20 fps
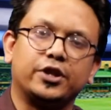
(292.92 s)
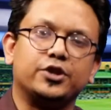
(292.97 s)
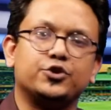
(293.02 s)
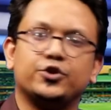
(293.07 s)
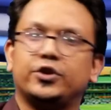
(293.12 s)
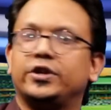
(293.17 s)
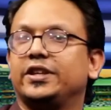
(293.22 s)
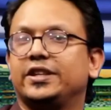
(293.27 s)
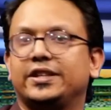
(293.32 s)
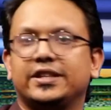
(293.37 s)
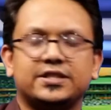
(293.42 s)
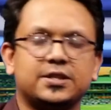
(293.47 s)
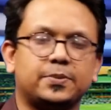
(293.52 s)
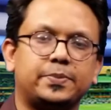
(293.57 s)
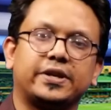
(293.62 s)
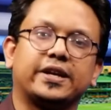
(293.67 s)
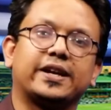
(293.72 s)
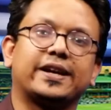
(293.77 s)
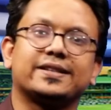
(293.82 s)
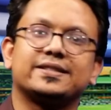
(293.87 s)
ইঞ্জুরি নিয়ে দেশে
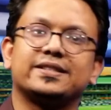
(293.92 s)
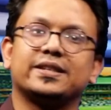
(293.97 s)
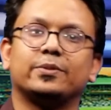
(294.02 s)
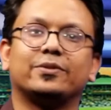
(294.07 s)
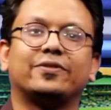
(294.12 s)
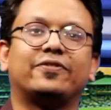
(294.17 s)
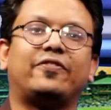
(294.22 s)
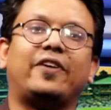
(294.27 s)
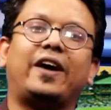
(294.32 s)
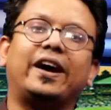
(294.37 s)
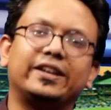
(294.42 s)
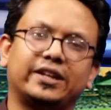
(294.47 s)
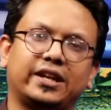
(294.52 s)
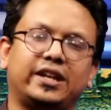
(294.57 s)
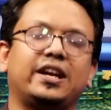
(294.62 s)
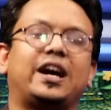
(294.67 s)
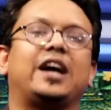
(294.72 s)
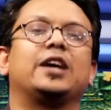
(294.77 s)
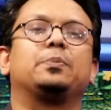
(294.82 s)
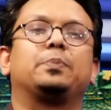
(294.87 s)
ফিরে গেছেন এবং
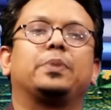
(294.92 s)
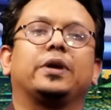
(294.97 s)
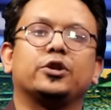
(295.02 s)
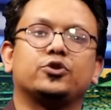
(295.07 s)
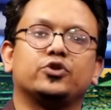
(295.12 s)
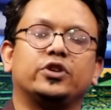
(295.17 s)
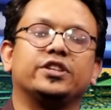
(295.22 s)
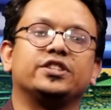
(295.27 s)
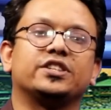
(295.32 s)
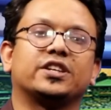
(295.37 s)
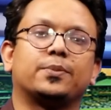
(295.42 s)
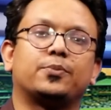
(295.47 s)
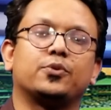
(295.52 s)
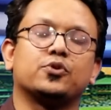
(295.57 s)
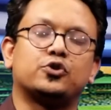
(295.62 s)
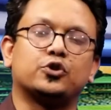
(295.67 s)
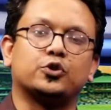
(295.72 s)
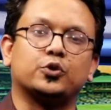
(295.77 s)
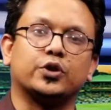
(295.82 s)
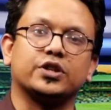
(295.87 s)
ফাইনালি আইপিএলের জন্য নিজেকে
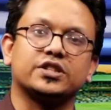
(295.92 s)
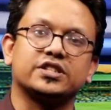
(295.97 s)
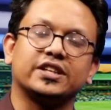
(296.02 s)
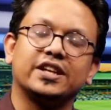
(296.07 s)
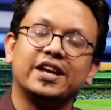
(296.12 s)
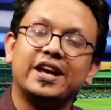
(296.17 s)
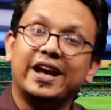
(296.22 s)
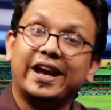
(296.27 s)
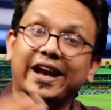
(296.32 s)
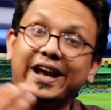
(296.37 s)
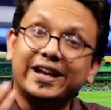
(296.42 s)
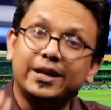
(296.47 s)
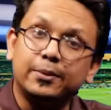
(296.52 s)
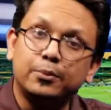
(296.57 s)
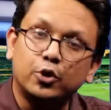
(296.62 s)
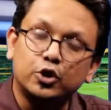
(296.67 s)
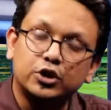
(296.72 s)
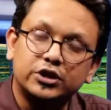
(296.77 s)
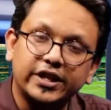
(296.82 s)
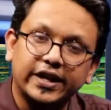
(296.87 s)
প্রস্তুত করেছেন এরই
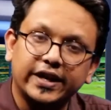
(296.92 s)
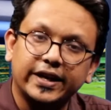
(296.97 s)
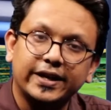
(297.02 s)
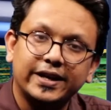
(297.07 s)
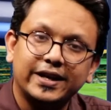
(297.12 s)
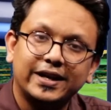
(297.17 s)
মধ্যে